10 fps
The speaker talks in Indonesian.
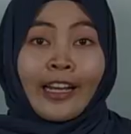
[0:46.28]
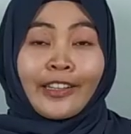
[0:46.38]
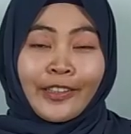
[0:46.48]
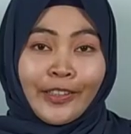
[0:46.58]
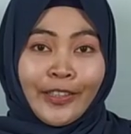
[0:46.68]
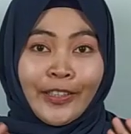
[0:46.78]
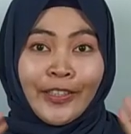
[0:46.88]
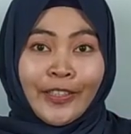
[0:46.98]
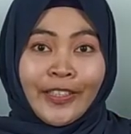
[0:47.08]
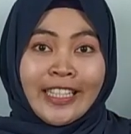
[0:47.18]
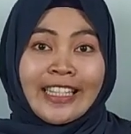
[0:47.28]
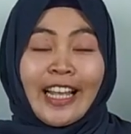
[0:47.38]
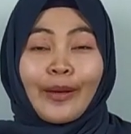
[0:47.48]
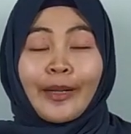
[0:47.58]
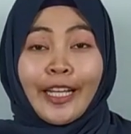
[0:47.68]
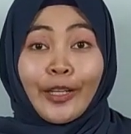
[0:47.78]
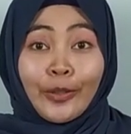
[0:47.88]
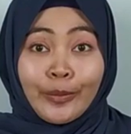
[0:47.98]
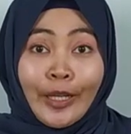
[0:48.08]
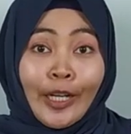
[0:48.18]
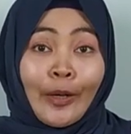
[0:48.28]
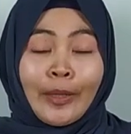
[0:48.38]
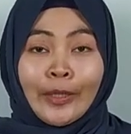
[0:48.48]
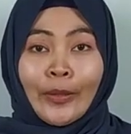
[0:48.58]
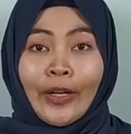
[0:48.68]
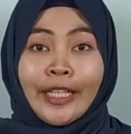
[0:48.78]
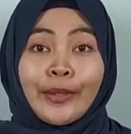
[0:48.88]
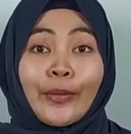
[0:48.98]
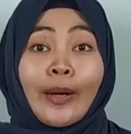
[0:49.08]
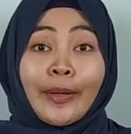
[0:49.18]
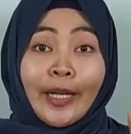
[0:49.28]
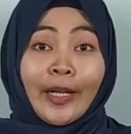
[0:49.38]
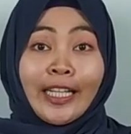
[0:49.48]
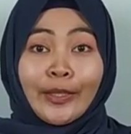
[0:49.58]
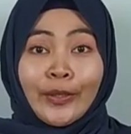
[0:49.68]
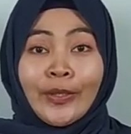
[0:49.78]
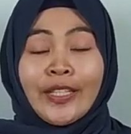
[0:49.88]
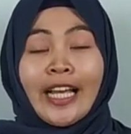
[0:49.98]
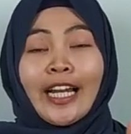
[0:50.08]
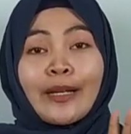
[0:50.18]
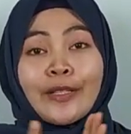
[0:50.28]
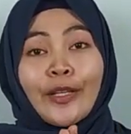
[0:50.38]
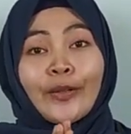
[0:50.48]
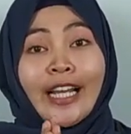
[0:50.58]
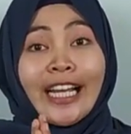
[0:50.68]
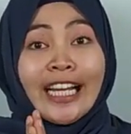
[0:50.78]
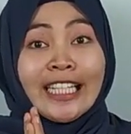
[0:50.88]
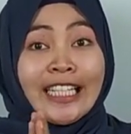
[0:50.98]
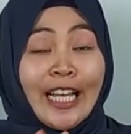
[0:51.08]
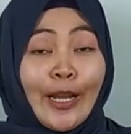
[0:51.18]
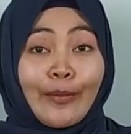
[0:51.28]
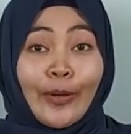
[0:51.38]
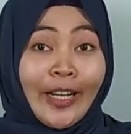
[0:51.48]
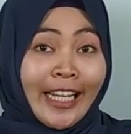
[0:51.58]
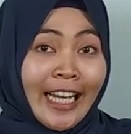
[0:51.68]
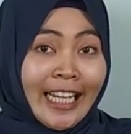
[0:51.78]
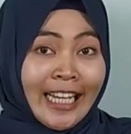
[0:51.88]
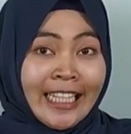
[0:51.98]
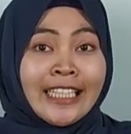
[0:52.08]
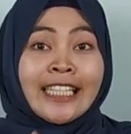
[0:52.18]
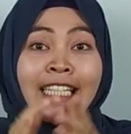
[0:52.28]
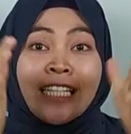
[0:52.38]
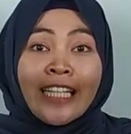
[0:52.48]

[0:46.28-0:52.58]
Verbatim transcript: Halo, Assalamualaikum warahmatullahi wabarakatuh Salam satu lara, salam olahraga